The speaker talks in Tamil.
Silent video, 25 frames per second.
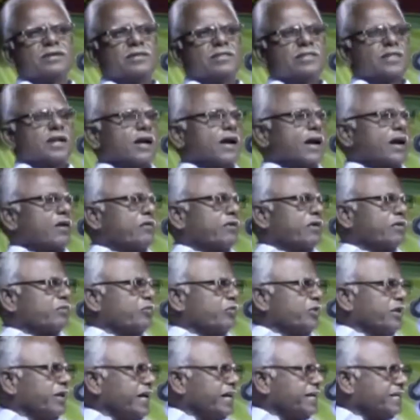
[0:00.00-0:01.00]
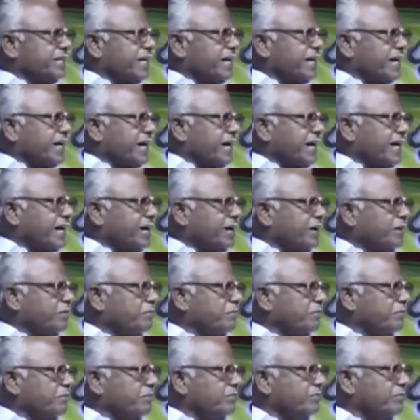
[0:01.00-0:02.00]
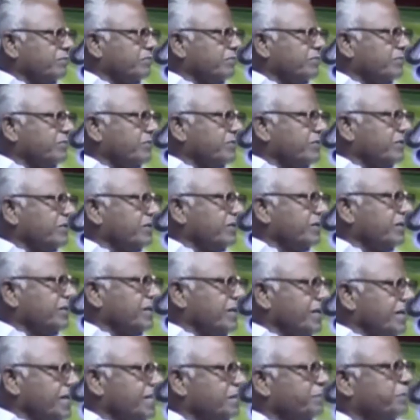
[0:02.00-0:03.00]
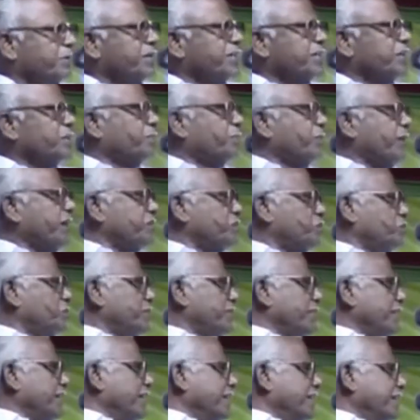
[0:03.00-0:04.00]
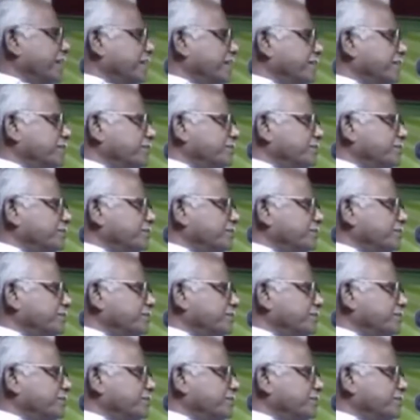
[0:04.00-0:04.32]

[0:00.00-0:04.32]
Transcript: திராவிட முன்னேற்ற கழகம் இது பற்றி பேசுவதில்லை